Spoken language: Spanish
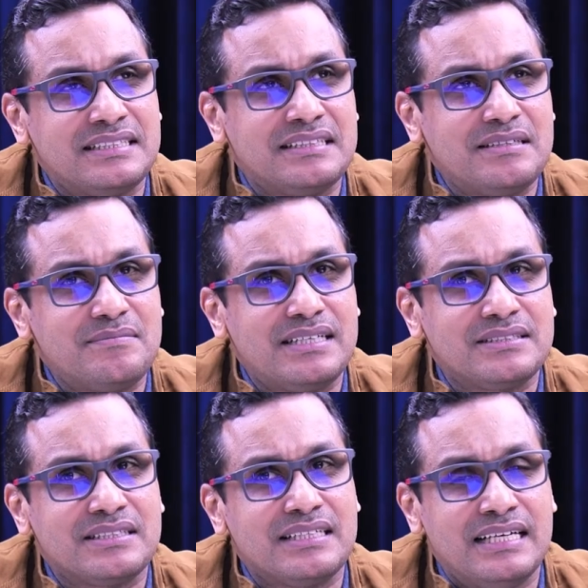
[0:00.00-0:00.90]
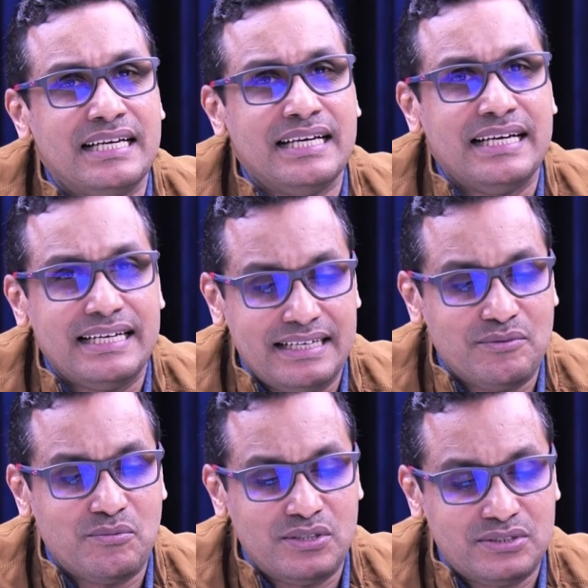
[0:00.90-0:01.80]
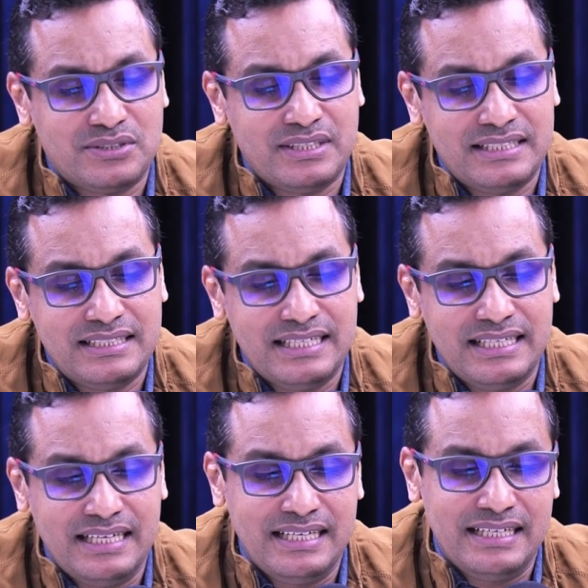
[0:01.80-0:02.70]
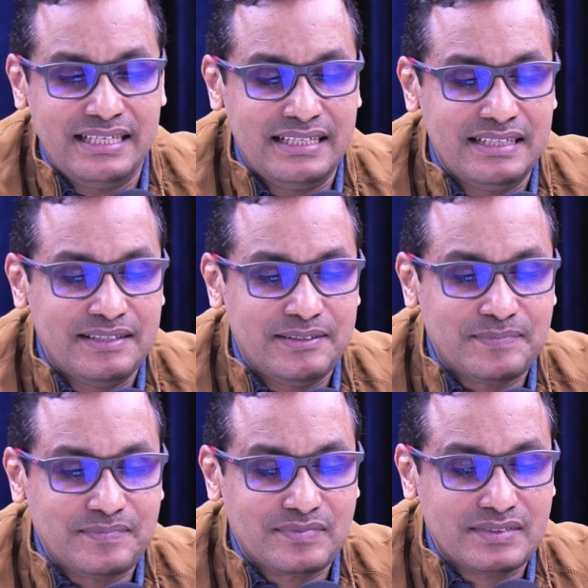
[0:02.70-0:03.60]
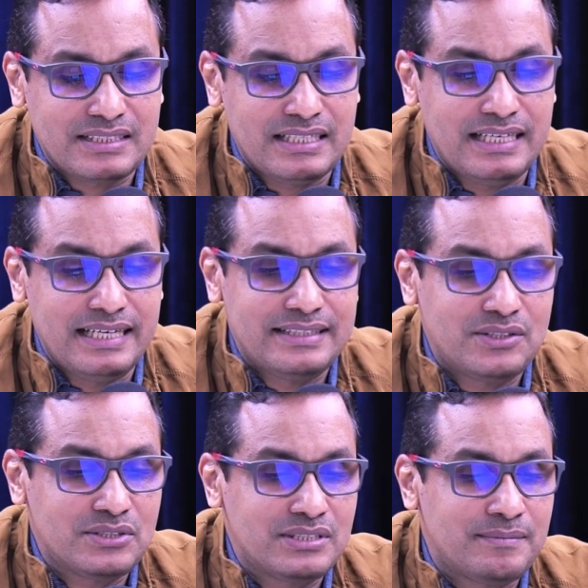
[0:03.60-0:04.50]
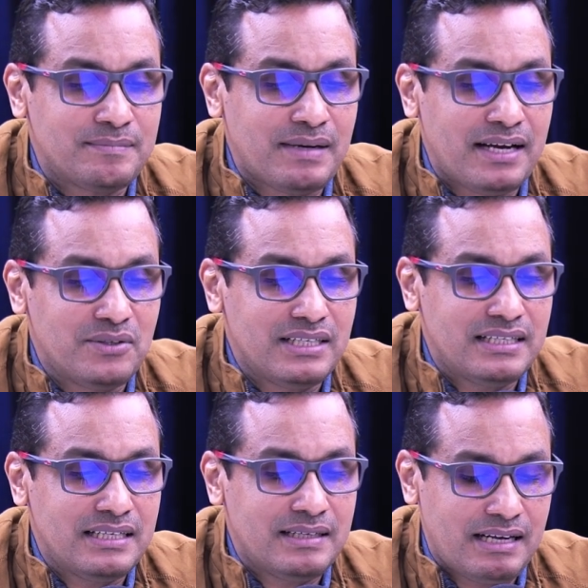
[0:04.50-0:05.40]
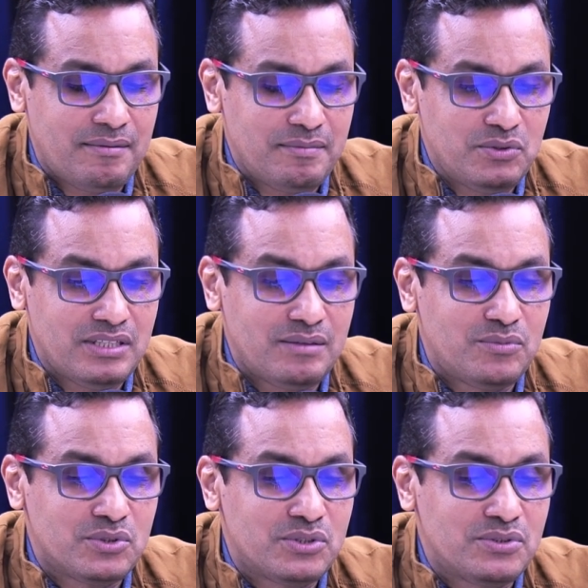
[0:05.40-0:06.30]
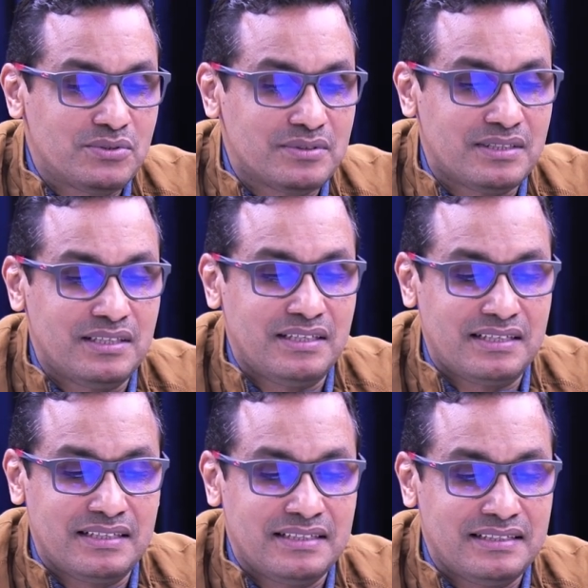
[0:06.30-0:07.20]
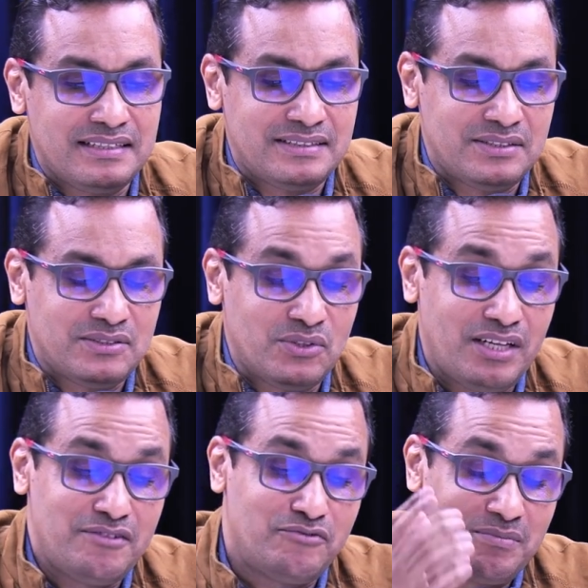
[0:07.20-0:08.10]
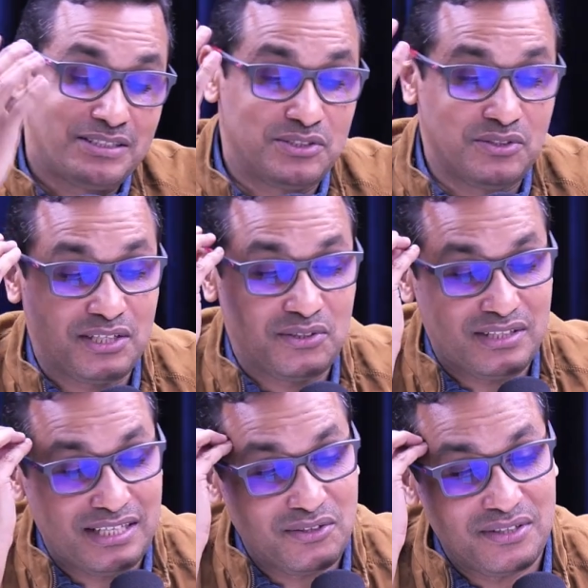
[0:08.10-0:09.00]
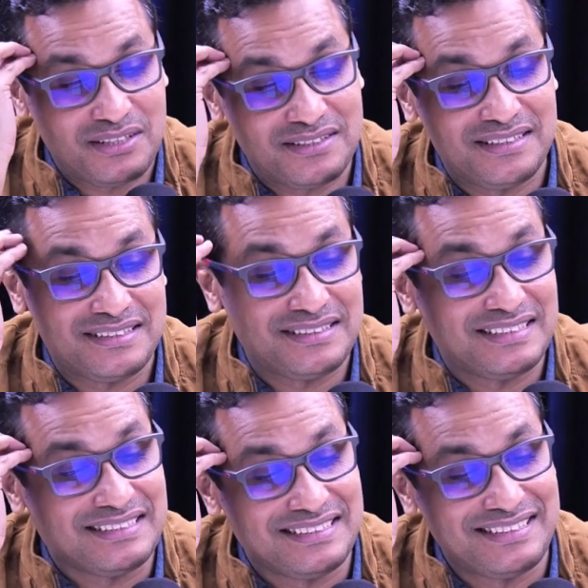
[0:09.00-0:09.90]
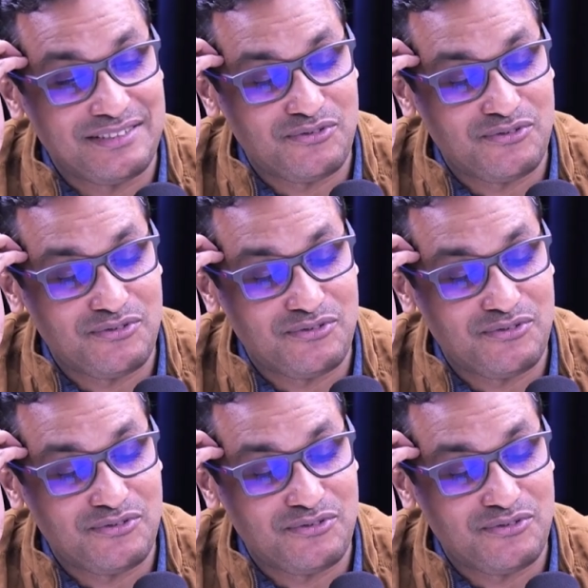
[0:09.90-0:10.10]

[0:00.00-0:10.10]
demás. Y Wall Street. Y Wall Street. Y entonces hay una que, que a mí me gusta mucho, y que eh, toda la información que yo tengo de, de, de